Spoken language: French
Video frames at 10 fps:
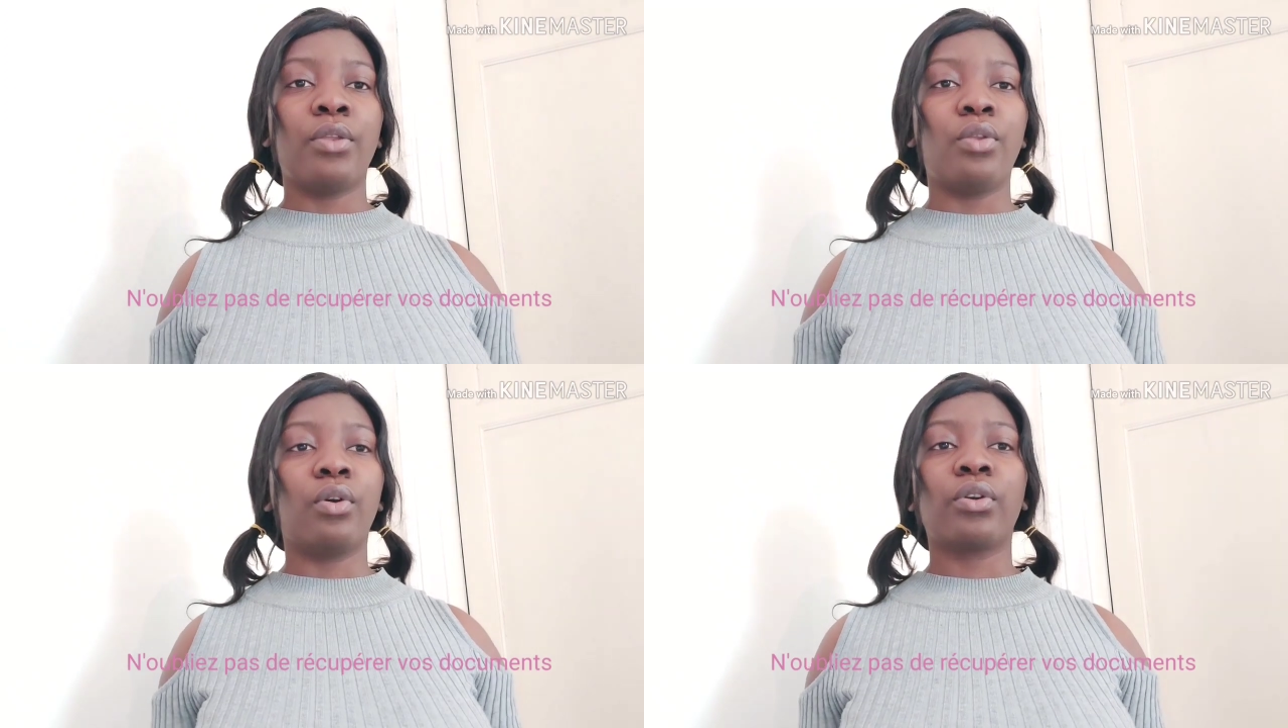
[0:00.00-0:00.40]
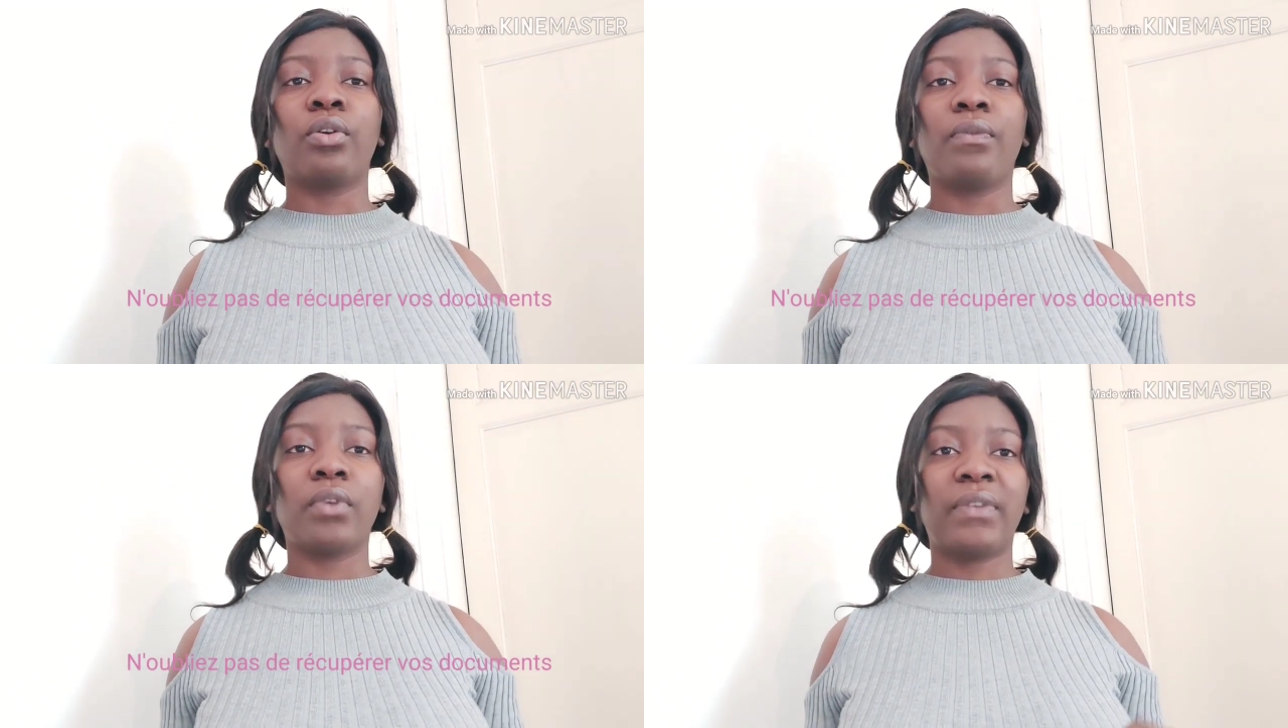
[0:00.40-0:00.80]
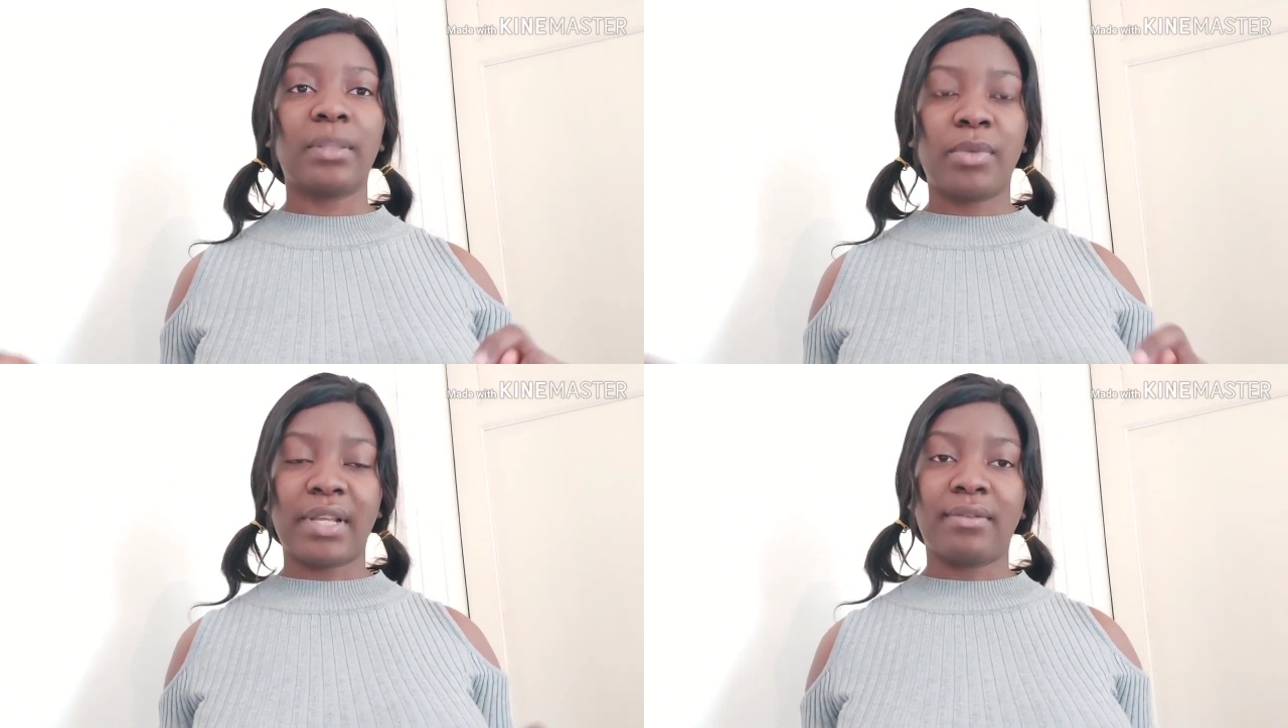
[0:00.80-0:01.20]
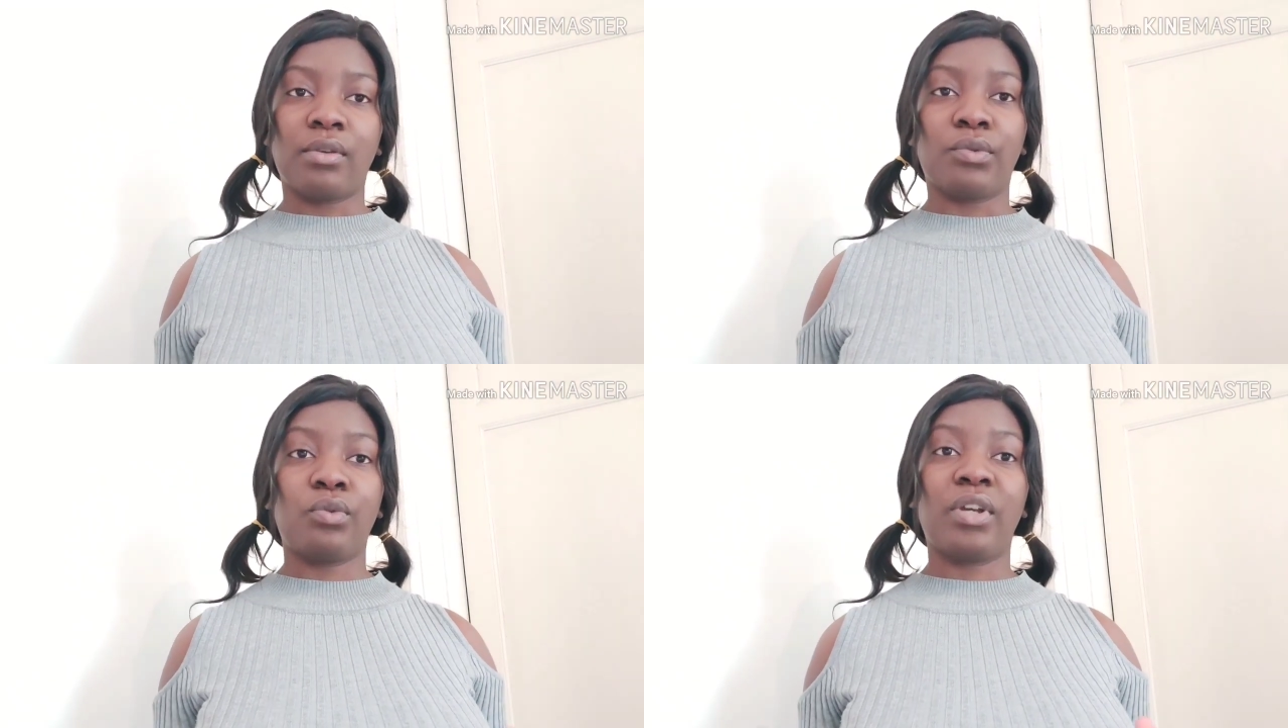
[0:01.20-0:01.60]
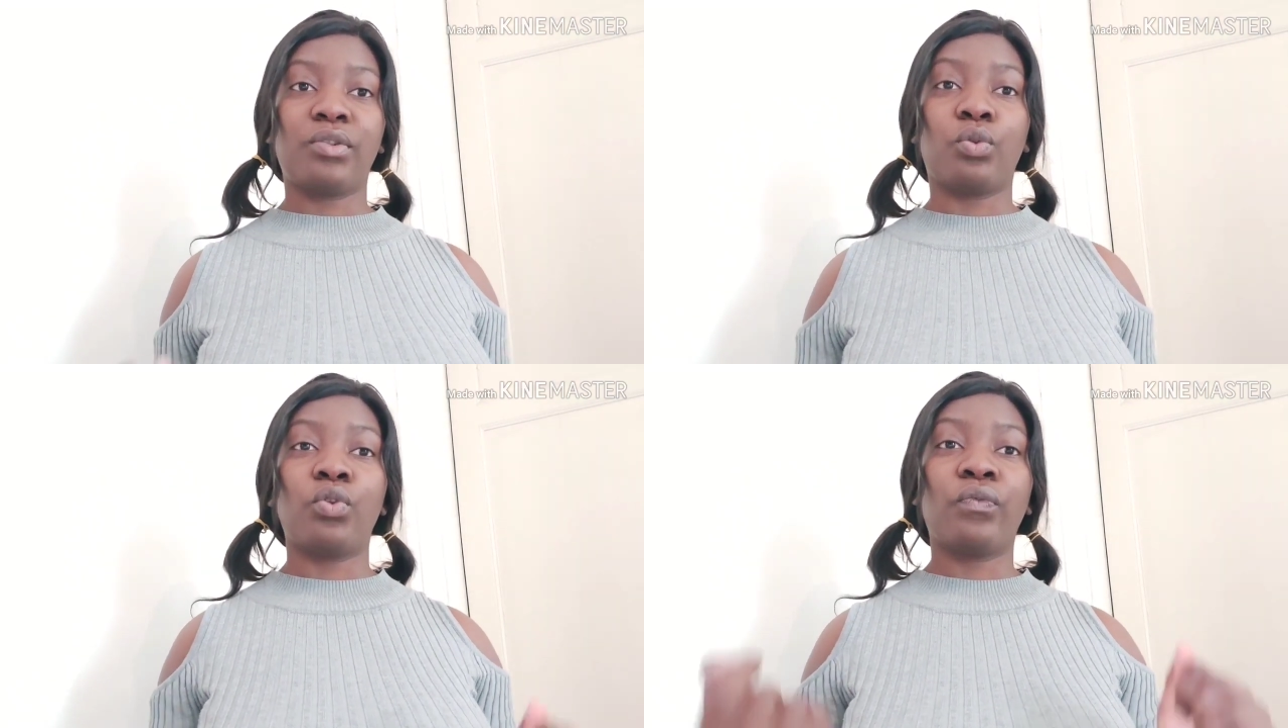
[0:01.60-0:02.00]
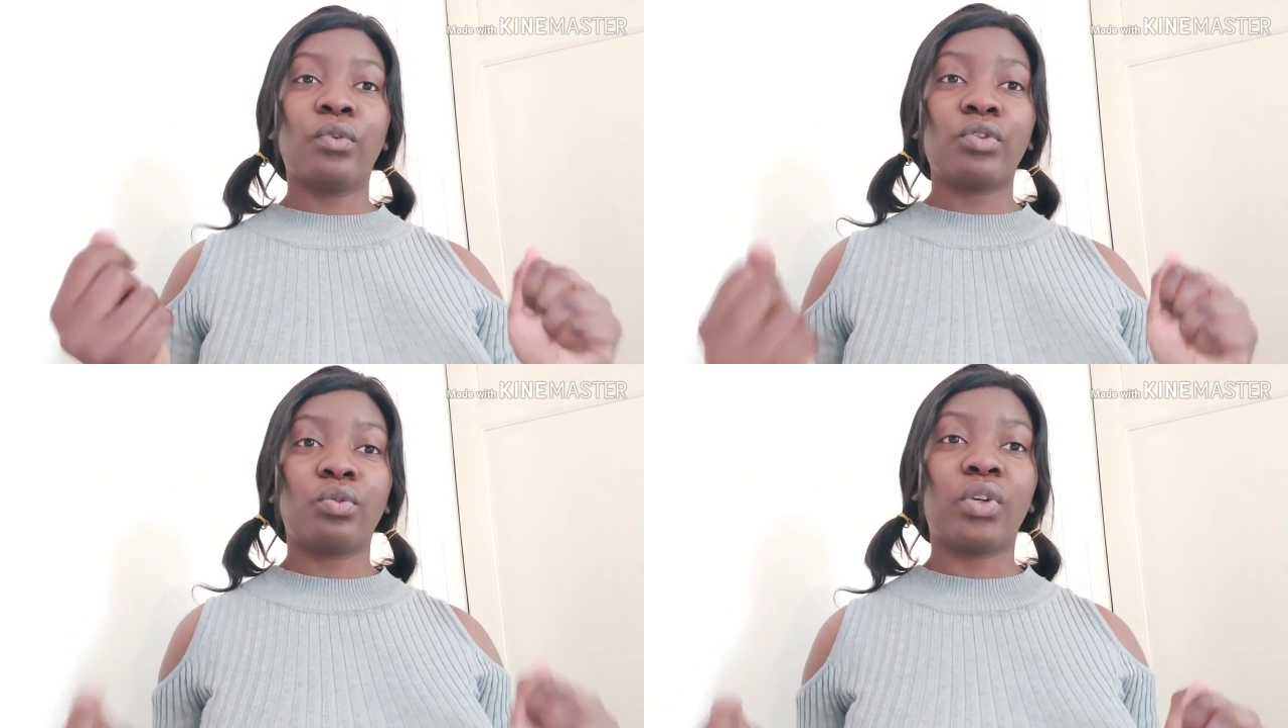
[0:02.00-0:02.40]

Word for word: Donc, il euh, faut être bien attention à ce que vos